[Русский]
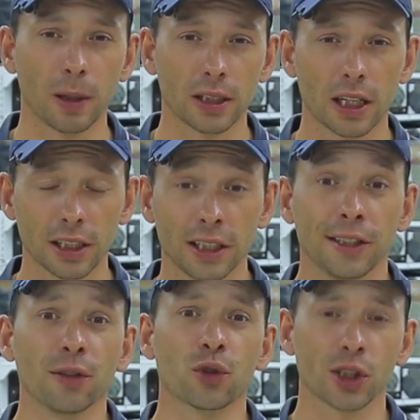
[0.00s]
подарки
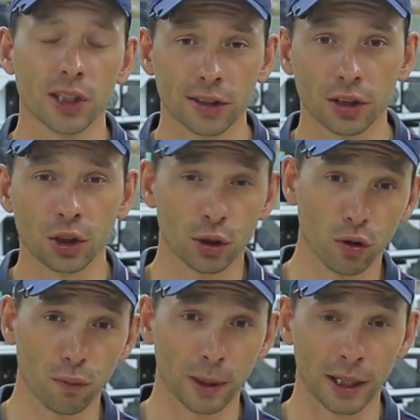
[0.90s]
и в 16
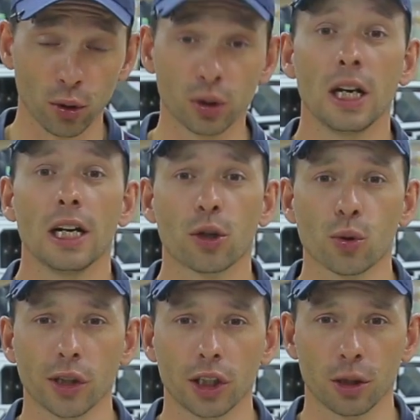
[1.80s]
часов пройдет
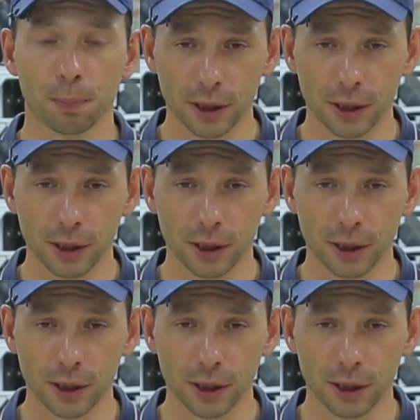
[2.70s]
розыгрыш